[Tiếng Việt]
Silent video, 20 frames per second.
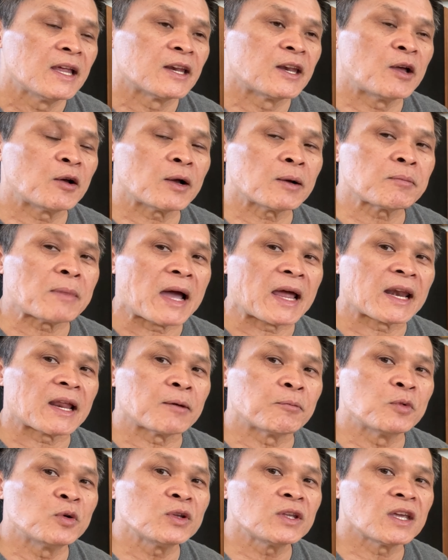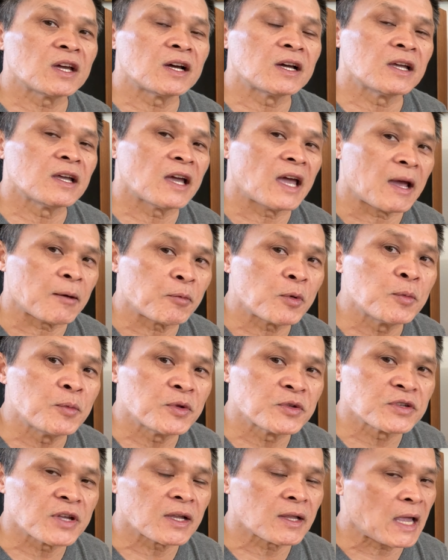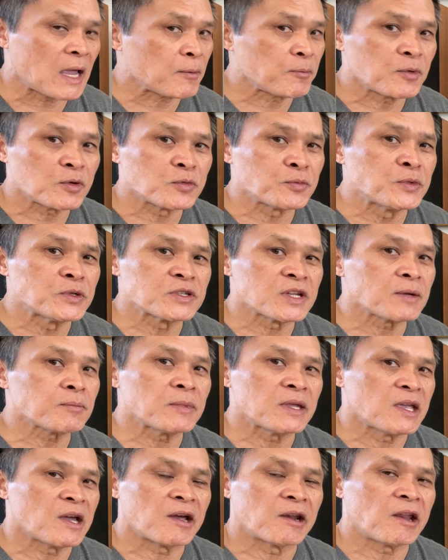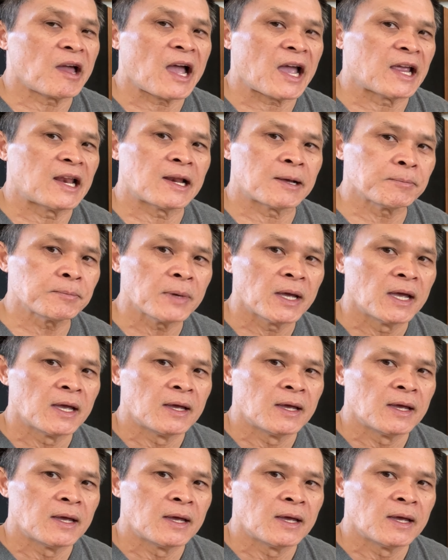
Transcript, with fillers: nếu các bạn nào muốn chơi Apple Music Apple Music bây giờ nó hay lắm